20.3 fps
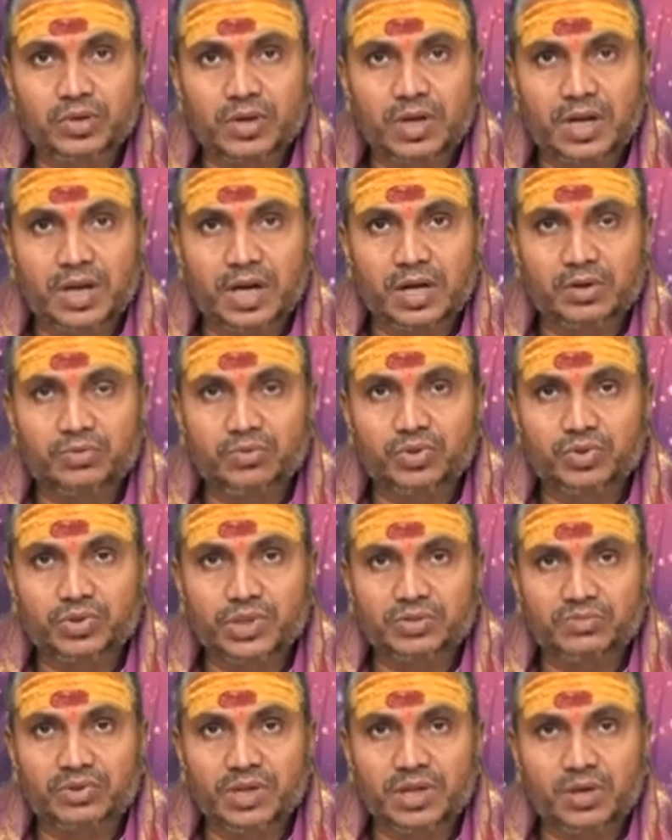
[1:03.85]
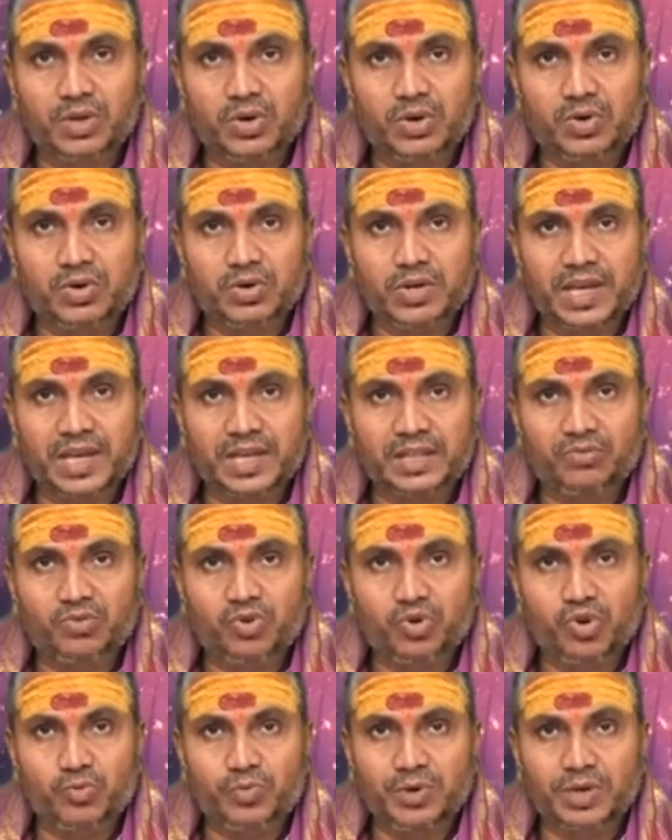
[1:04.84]
రాహువు సింహంలో
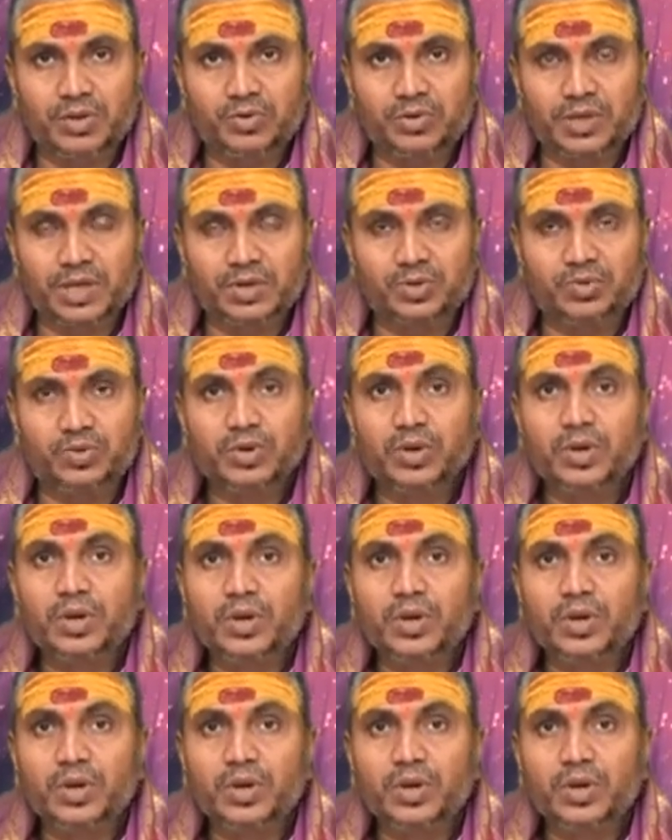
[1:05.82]
కేతువు కుంభంలో ఉన్నారు